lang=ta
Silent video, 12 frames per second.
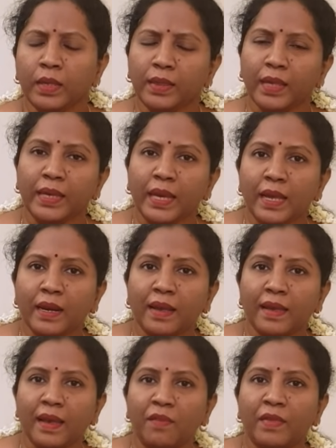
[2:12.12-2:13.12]
இந்த
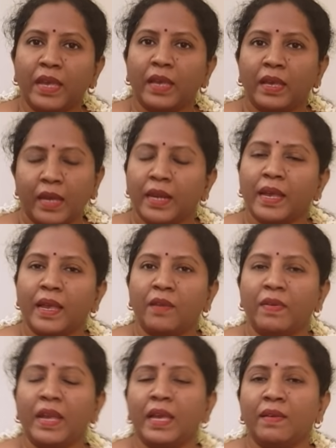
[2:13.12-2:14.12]
இயற்கையாவே
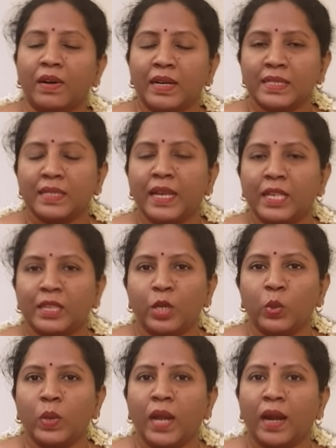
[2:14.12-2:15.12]
இயற்கையாகவே வாசனையை
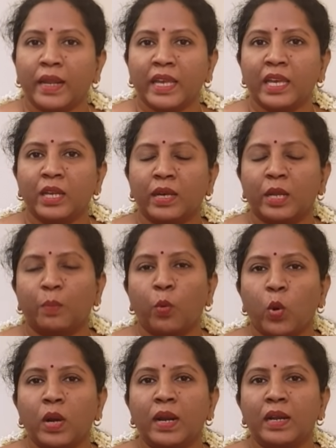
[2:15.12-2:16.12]
தன்னுள்ள அடக்கி இருக்கிற
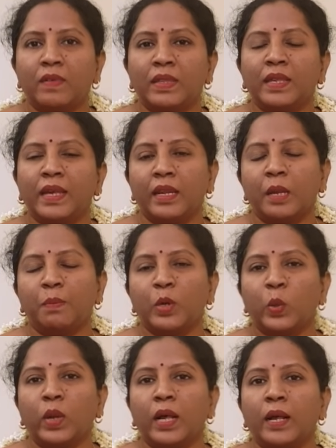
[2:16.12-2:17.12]
பொருள்கள் வந்து என்ன
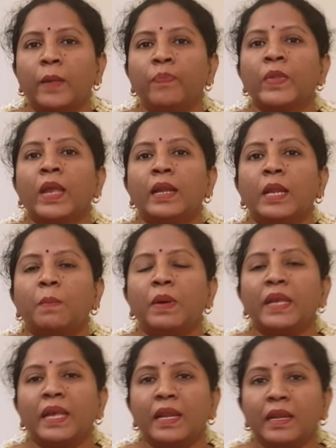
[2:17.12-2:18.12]
பண்ணுன்னா
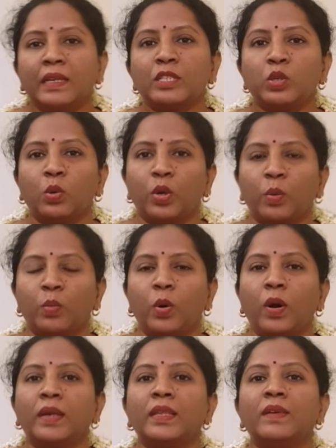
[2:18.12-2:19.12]
நம்ம என்ன
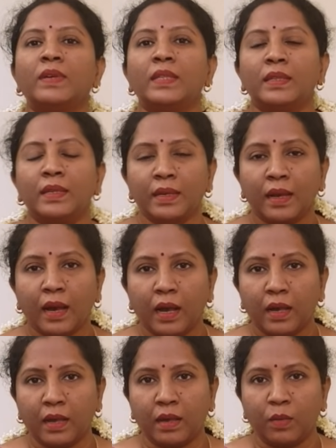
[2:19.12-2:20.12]
சொல்கிறோமோ அதை வந்து
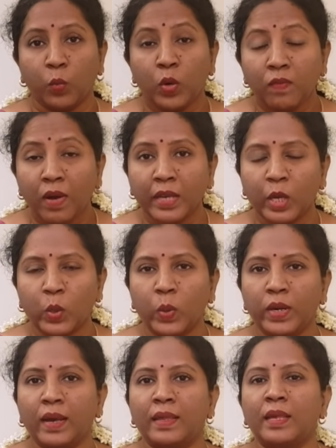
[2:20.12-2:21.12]
உள்வாங்கி
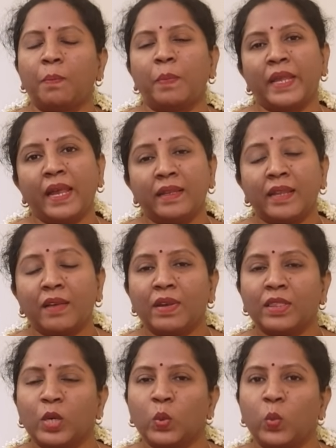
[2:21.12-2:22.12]
கொண்டு அதை அப்படியே
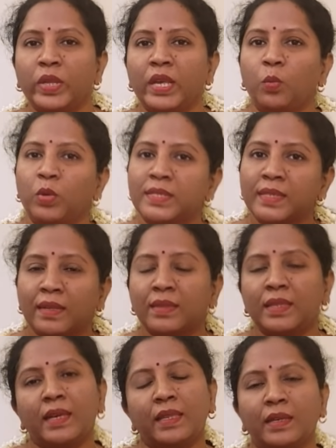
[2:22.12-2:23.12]
நிறைவேற்றக்கூடிய ஒரு
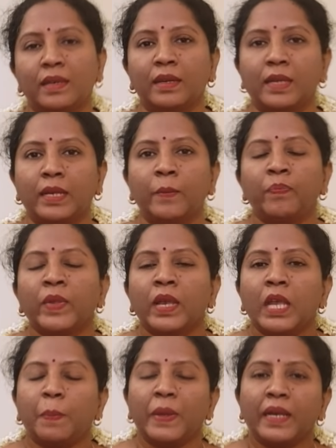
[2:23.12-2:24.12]
சக்தி அதுக்கு இருக்குது
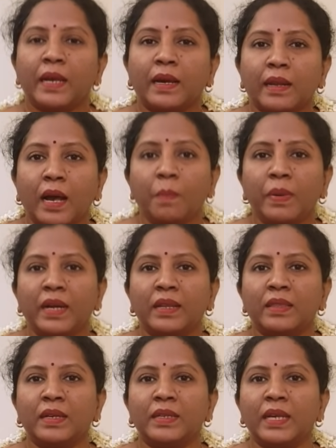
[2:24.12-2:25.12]
இப்போ நீங்கள் கிராம்பை
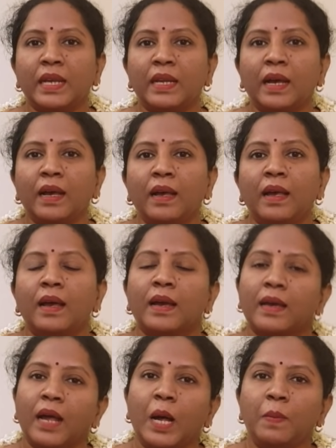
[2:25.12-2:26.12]
எடுத்துக்கிட்டிங்கன்னா
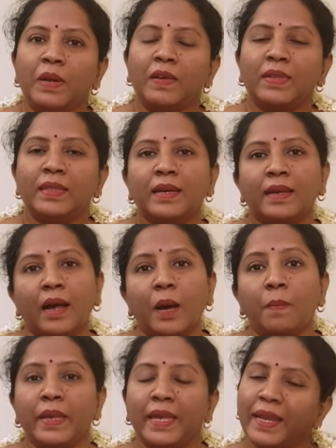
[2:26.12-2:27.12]
கிராம்பில் வந்து
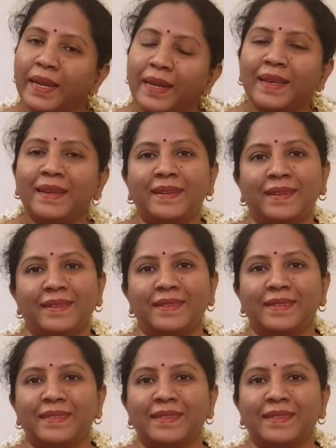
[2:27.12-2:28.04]
கிராம்பு எண்ணெய் இருக்குது